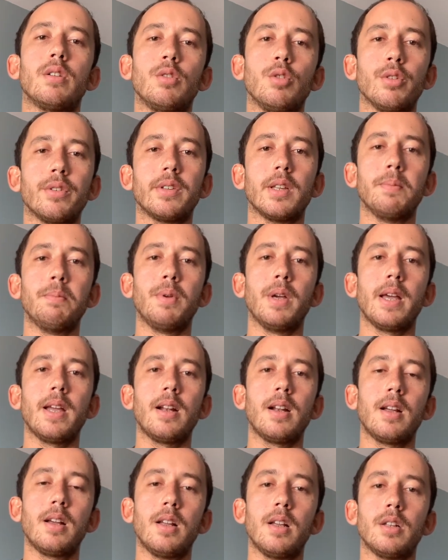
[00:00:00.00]
le
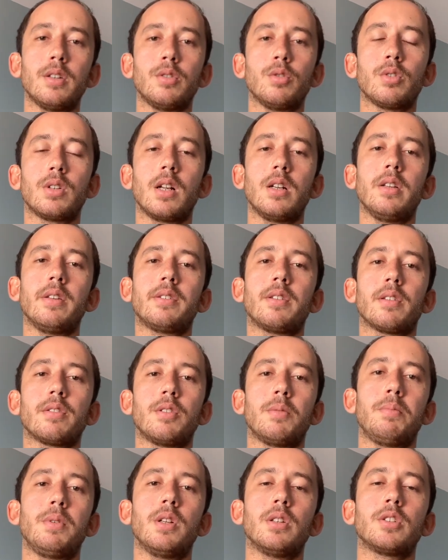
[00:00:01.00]
CPL, donc la
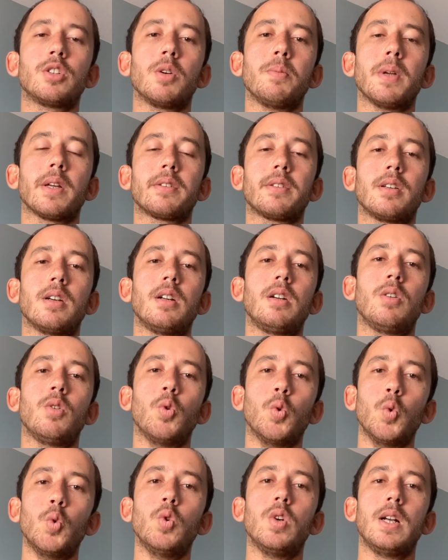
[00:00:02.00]
licence de pilote commercial,
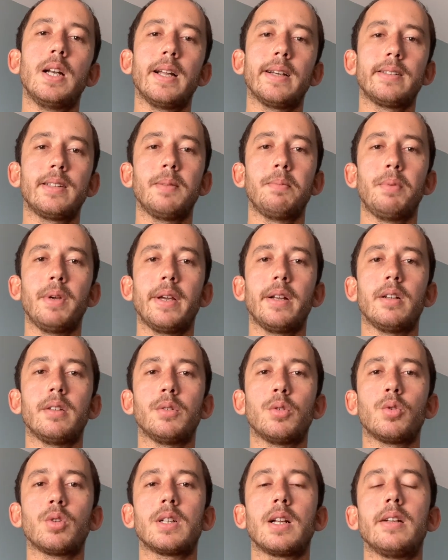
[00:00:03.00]
ou la
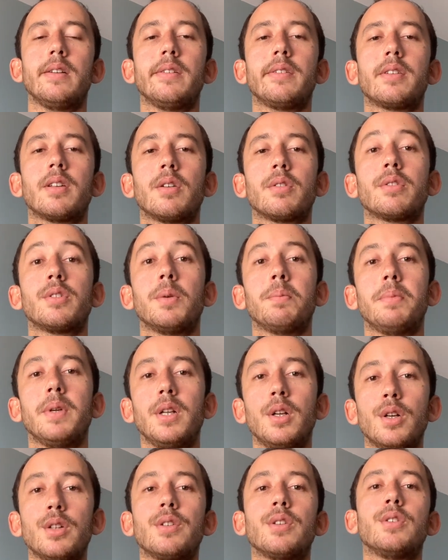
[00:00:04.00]
TPL, donc la licence de
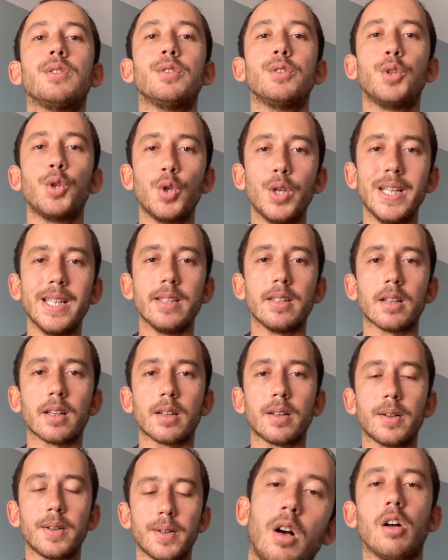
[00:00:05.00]
pilote de ligne.
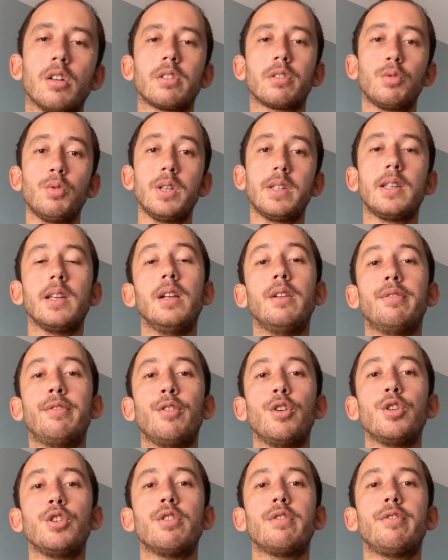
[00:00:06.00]
Ensuite, il
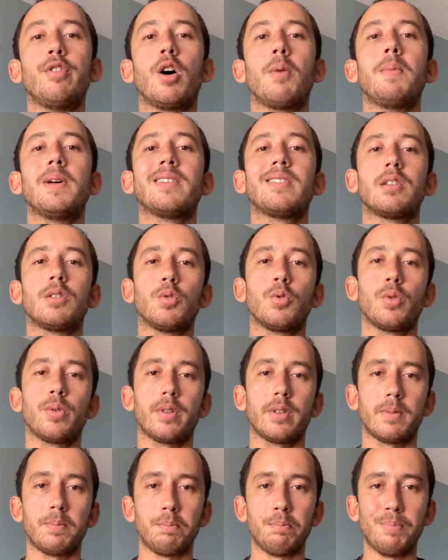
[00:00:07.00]
faut une
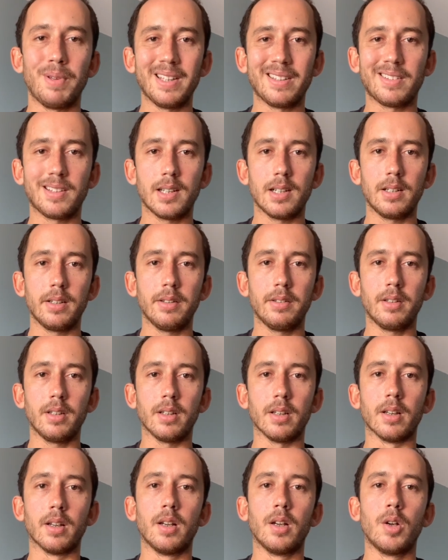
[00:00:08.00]
formation
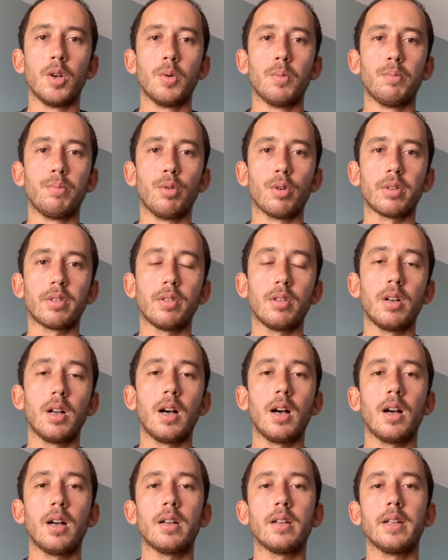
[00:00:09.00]
spécialisée. Pour
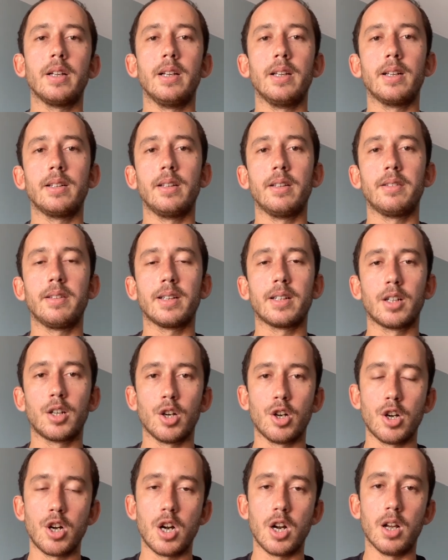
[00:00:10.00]
cela, il y a des
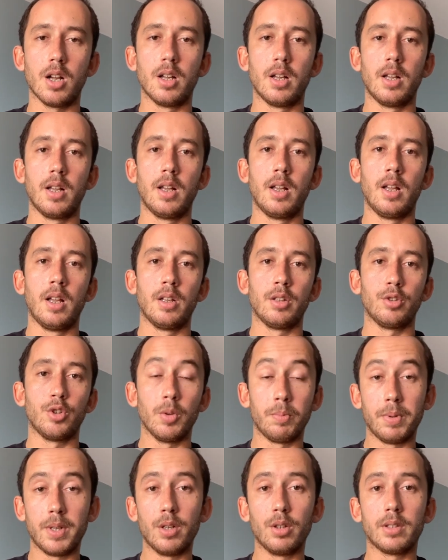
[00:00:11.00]
écoles
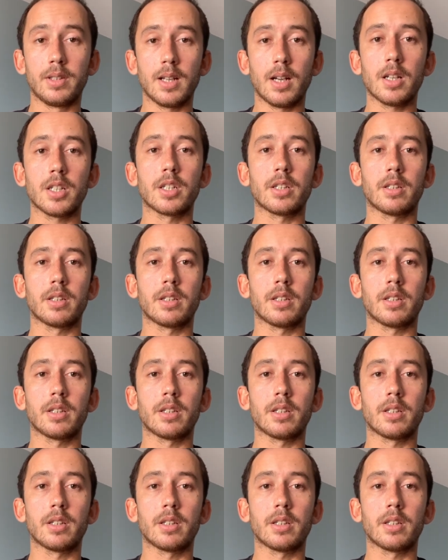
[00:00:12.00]
de pilotage